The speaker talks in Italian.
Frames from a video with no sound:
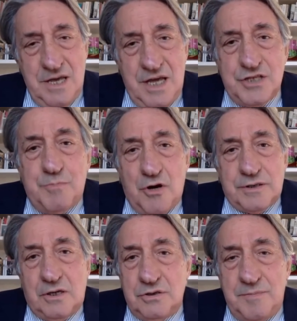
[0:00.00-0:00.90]

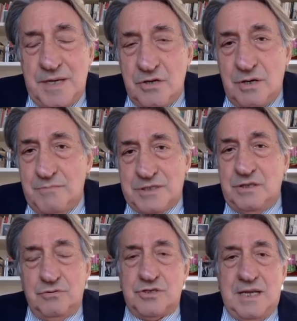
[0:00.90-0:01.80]
esportano di meno, le imprese
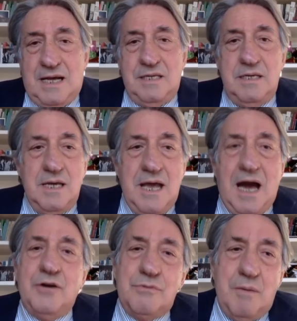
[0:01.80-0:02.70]
industriali
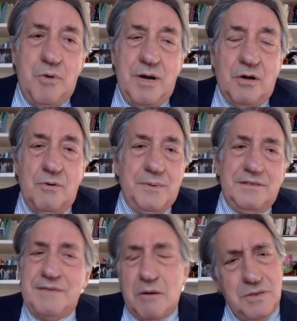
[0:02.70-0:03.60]
hanno una buona competitività.